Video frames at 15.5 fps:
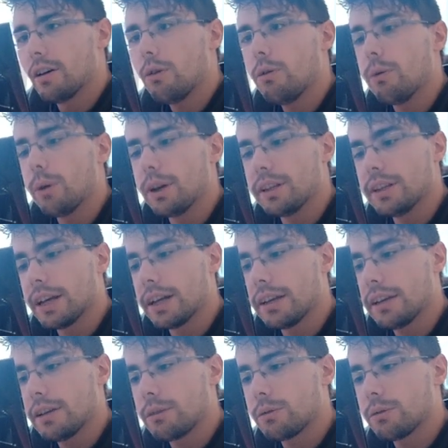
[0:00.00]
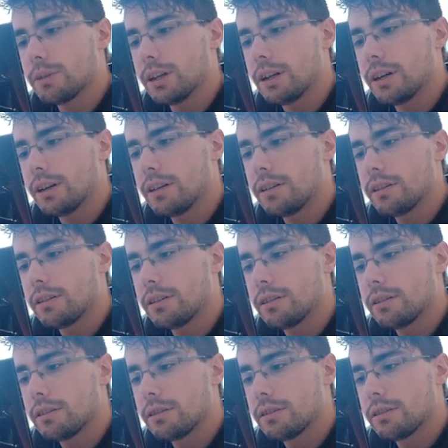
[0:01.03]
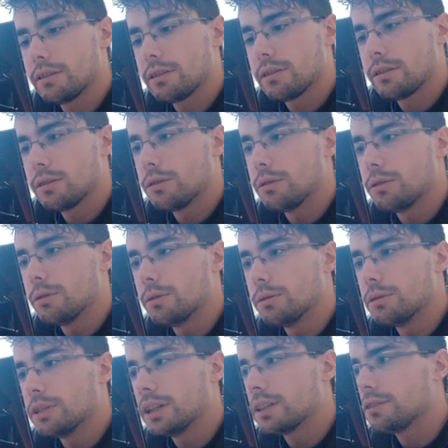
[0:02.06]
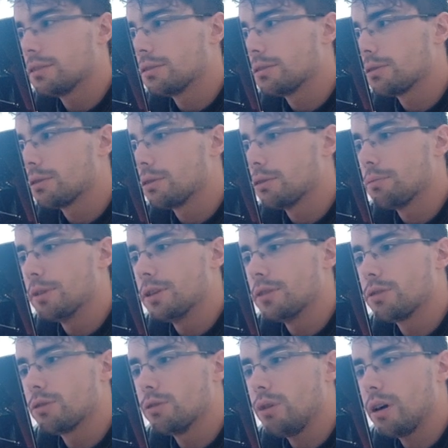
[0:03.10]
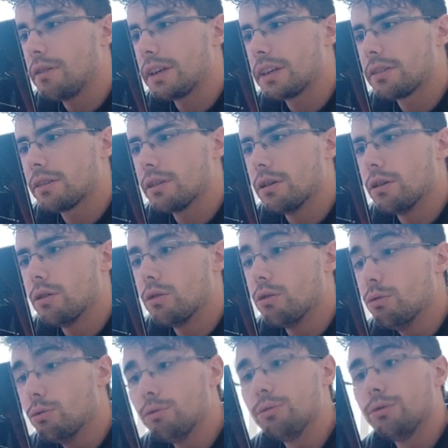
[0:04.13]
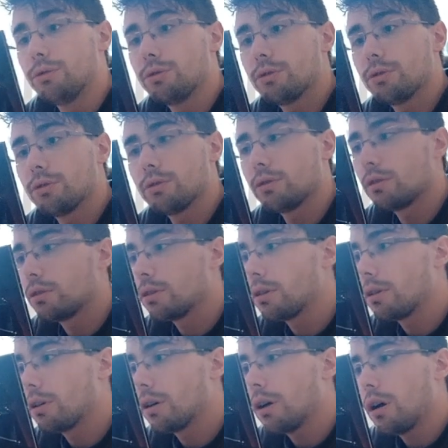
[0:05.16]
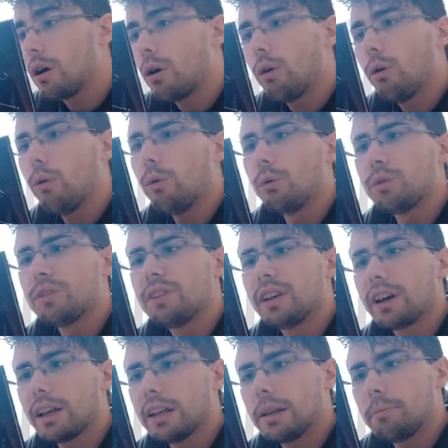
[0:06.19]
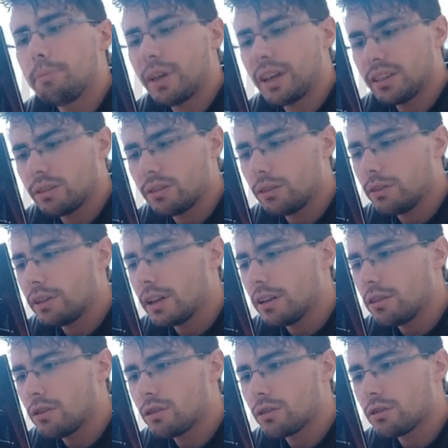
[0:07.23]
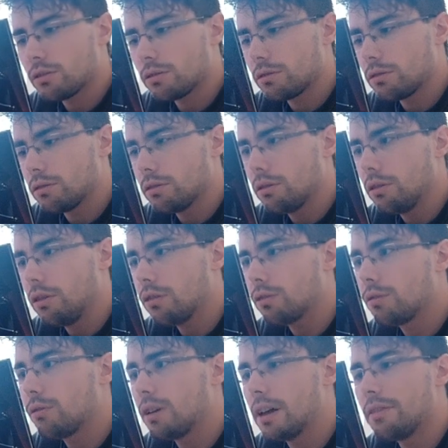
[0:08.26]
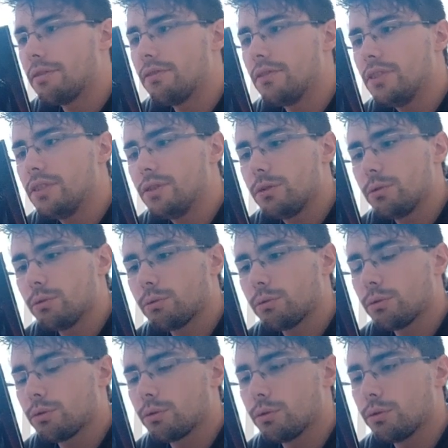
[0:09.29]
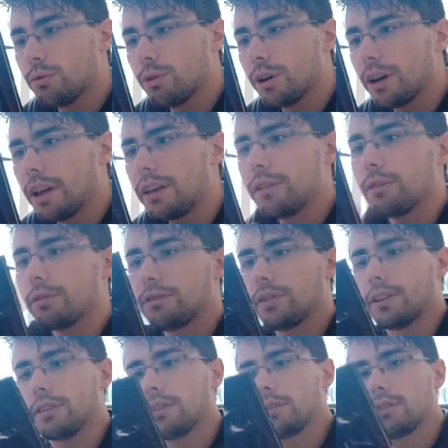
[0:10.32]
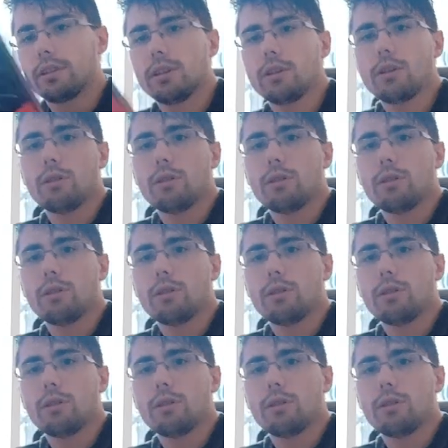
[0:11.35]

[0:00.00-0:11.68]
Oh, et derrière, on a on a donc euh, Ben Solo avec Luke. Oh, on dirait les personnages lors de la vision de, de Rey, en fait.